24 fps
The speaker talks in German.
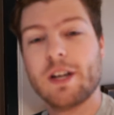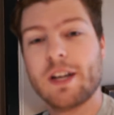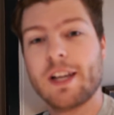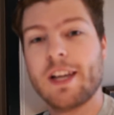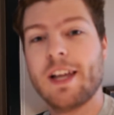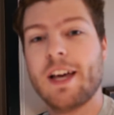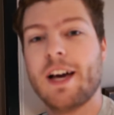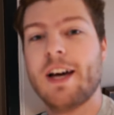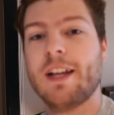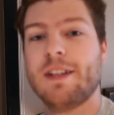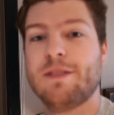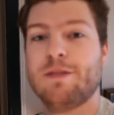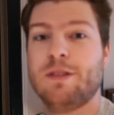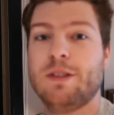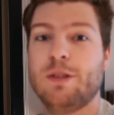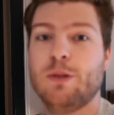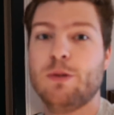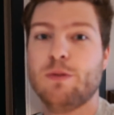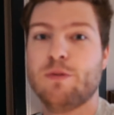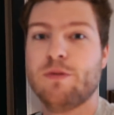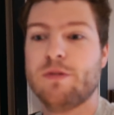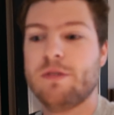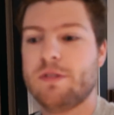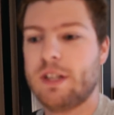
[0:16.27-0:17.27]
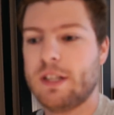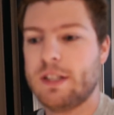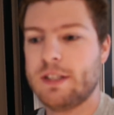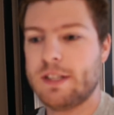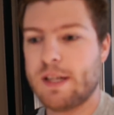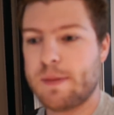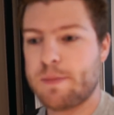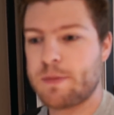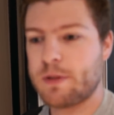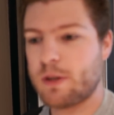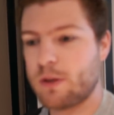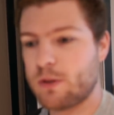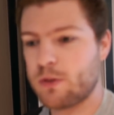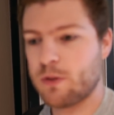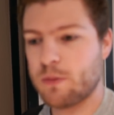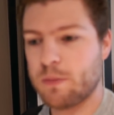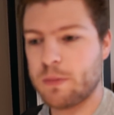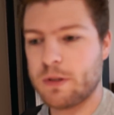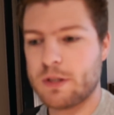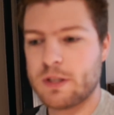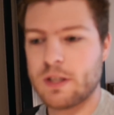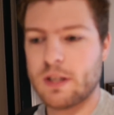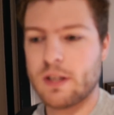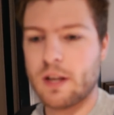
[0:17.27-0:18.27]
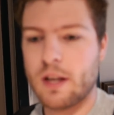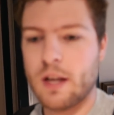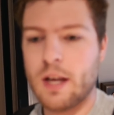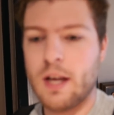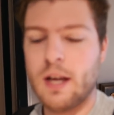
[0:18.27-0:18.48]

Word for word: erklärt. Wir dürfen dann selbst auch so ein bisschen